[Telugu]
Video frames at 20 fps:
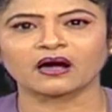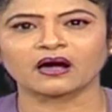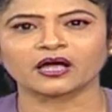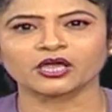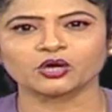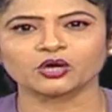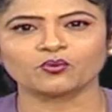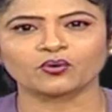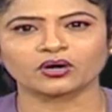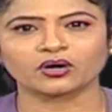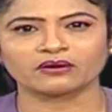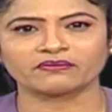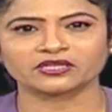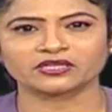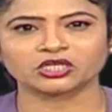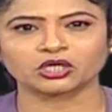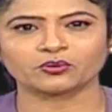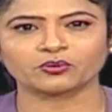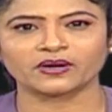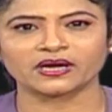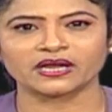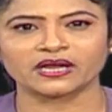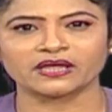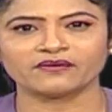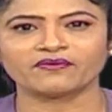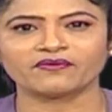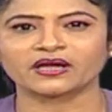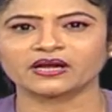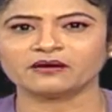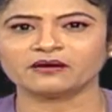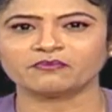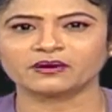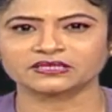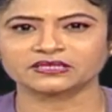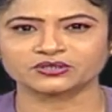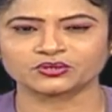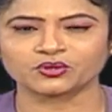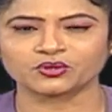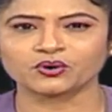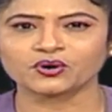ఆ యువకుల వద్దకు వెళ్లి వారిని
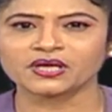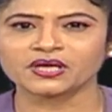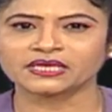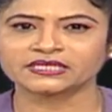బస్సులో